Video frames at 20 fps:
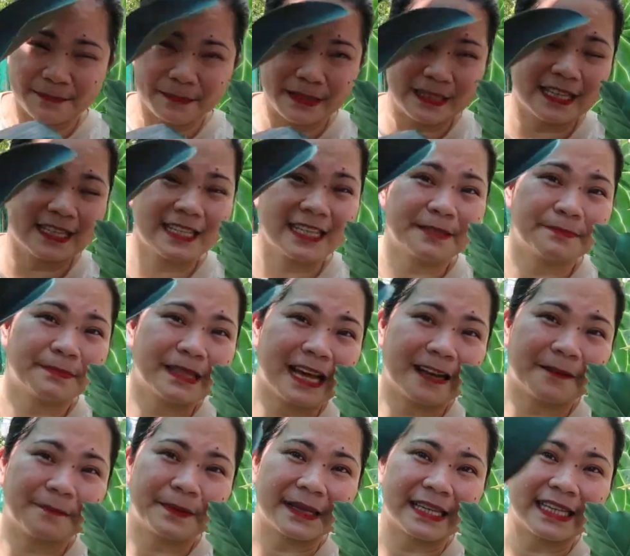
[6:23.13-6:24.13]
This is
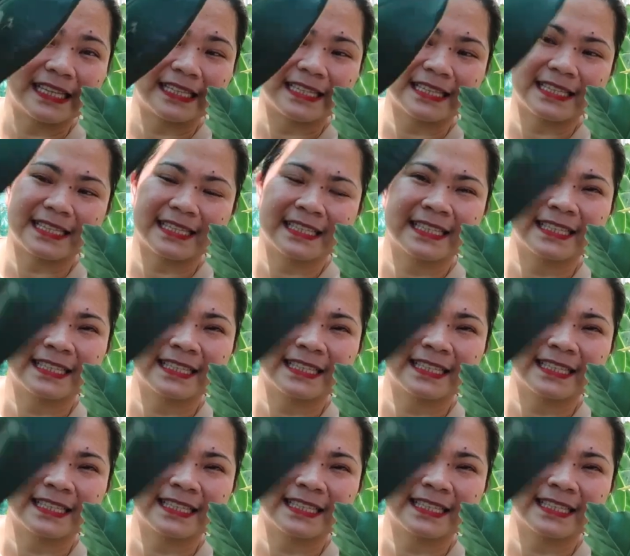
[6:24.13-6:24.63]
Black Prince.